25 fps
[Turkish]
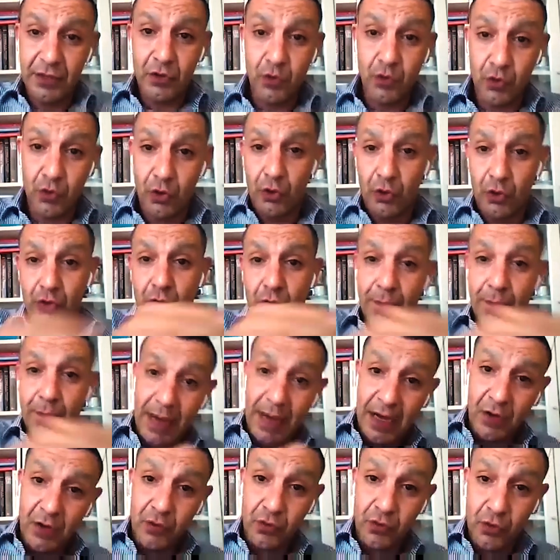euroydu,
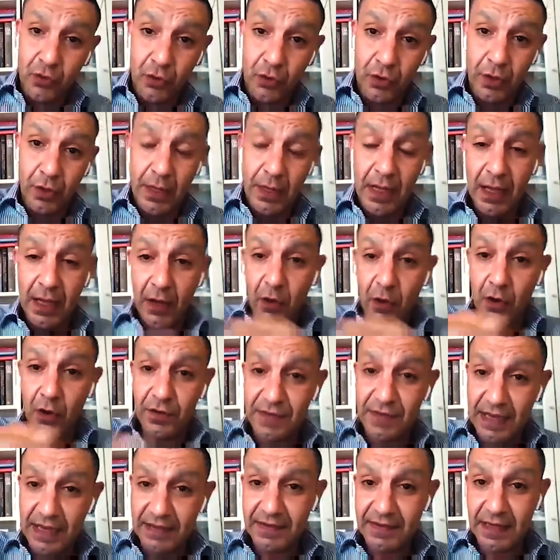pounddu.
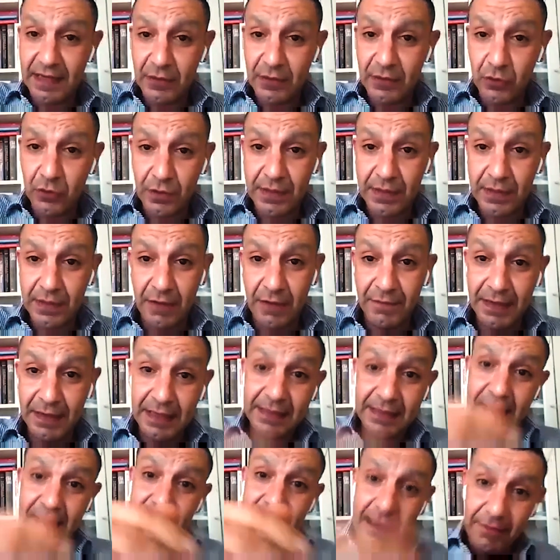Özel sektör
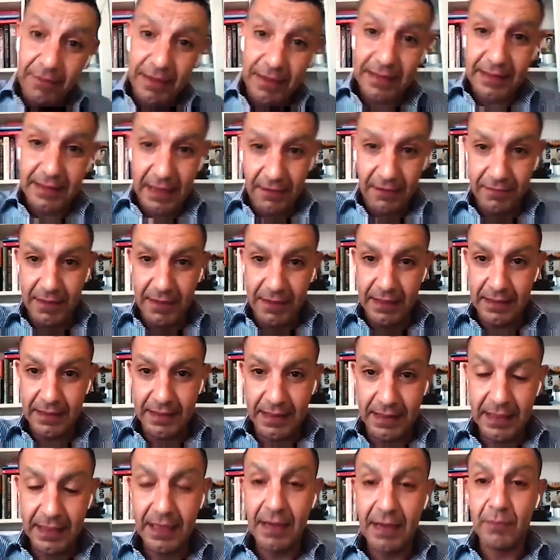tahviliydi, devlet
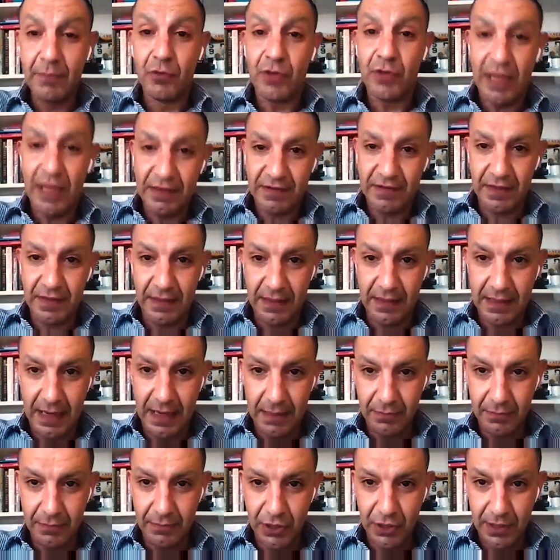tahviliydi. Bundan sınırlı
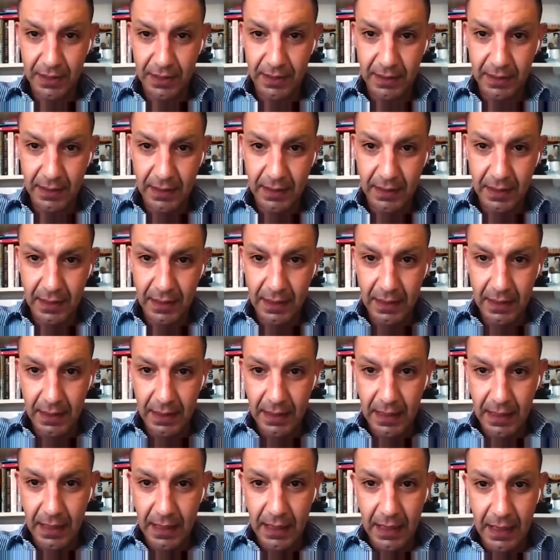kalmış.
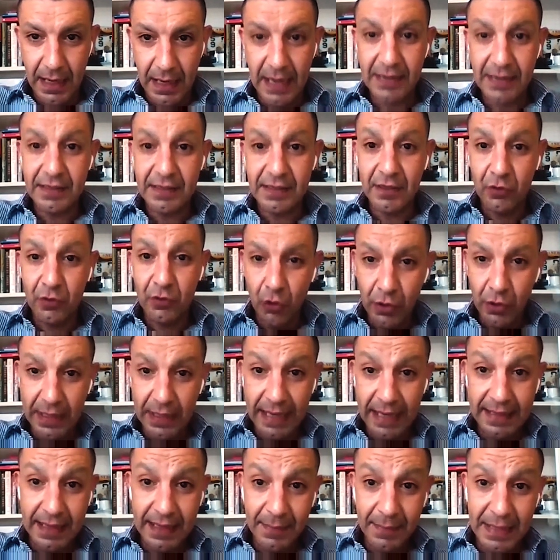Artık
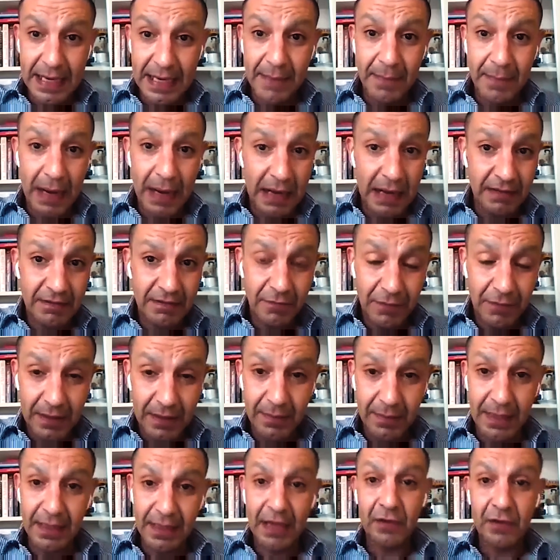Türkiye'de bile bazı
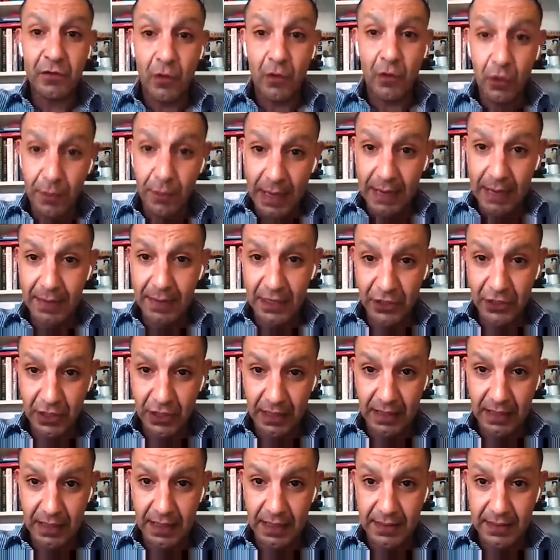firmalar sormaya
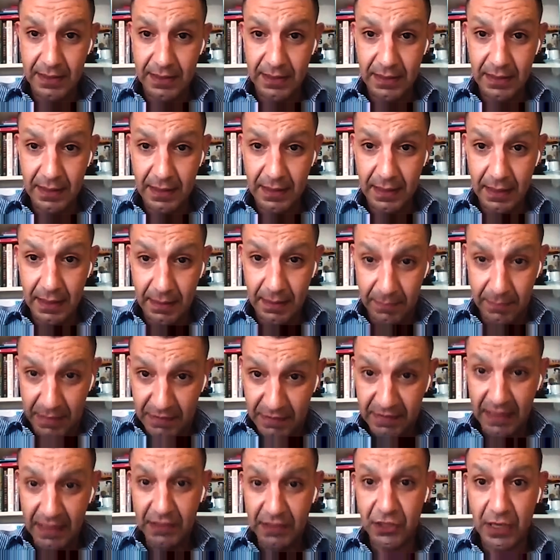başladılar.
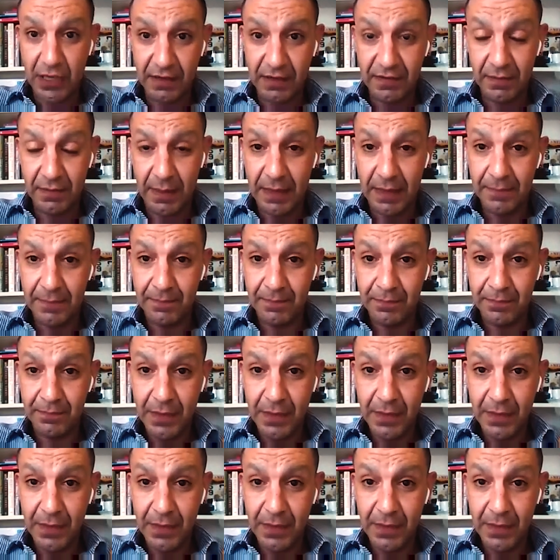Bizzat şahsıma.